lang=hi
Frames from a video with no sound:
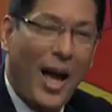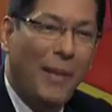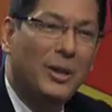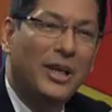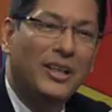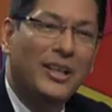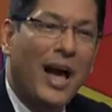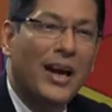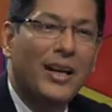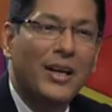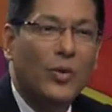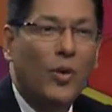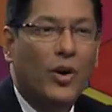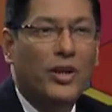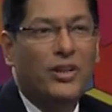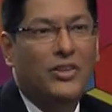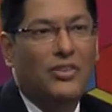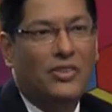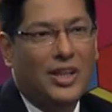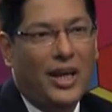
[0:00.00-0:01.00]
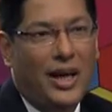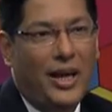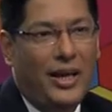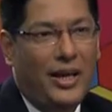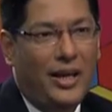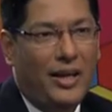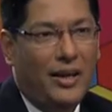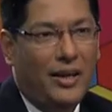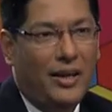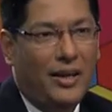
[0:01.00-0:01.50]
आपकी टारगेट ऑडियंस क्या है
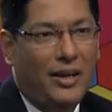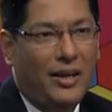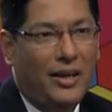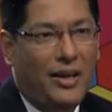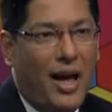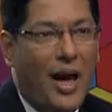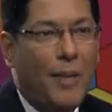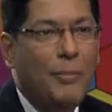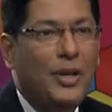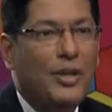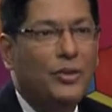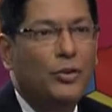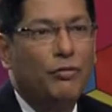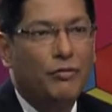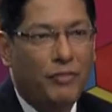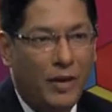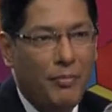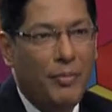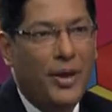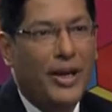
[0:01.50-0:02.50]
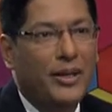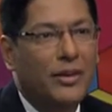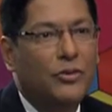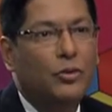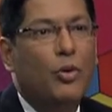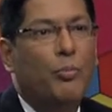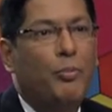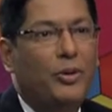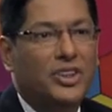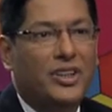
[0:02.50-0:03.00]
आप ये जो फिल्म है
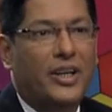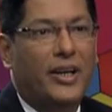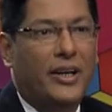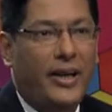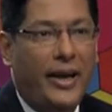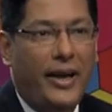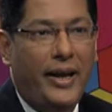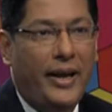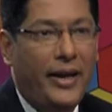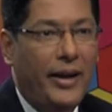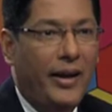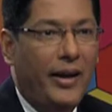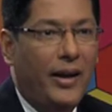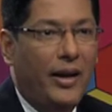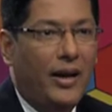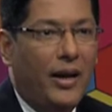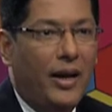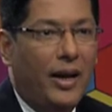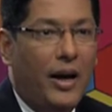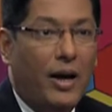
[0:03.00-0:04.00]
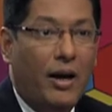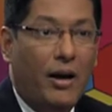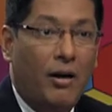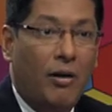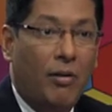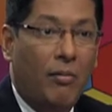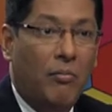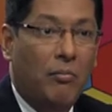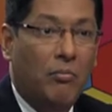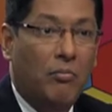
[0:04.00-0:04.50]
किसको पिच कर रहे हैं
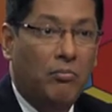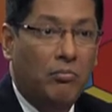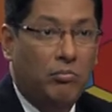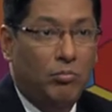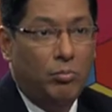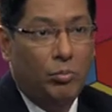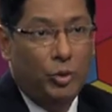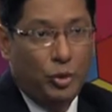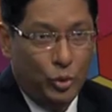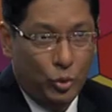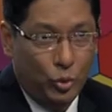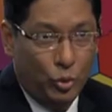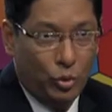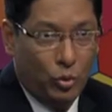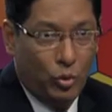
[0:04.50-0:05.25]
यूथ uh,